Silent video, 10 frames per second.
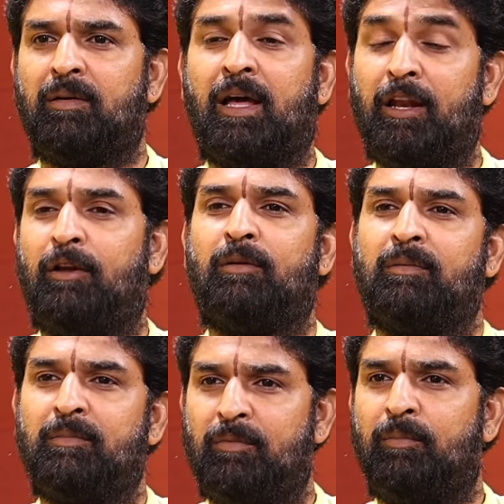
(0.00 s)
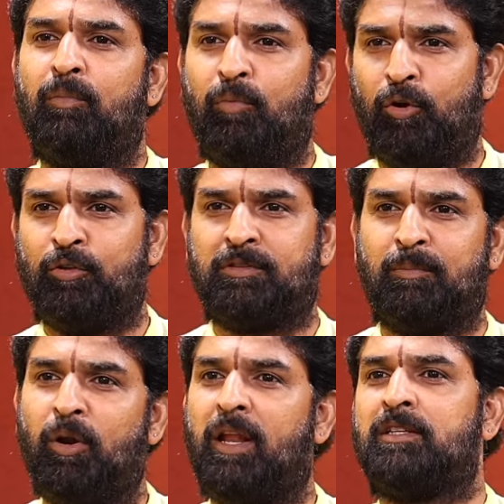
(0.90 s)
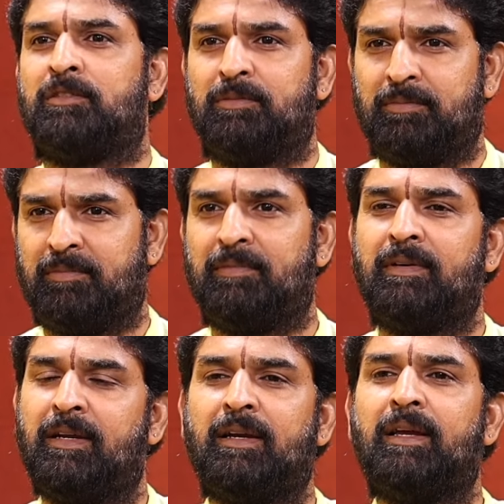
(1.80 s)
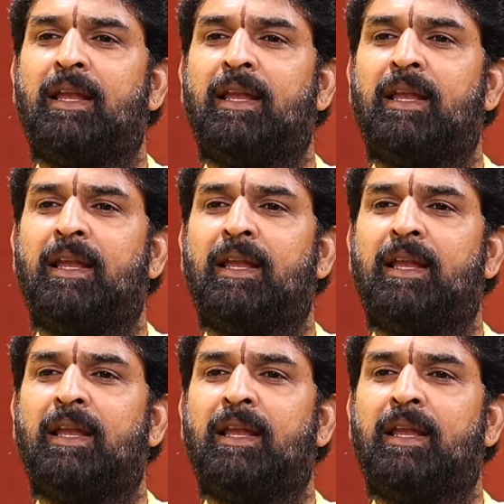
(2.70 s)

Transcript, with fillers: కలర్ పుల్ల పుల్లైస్ hmm.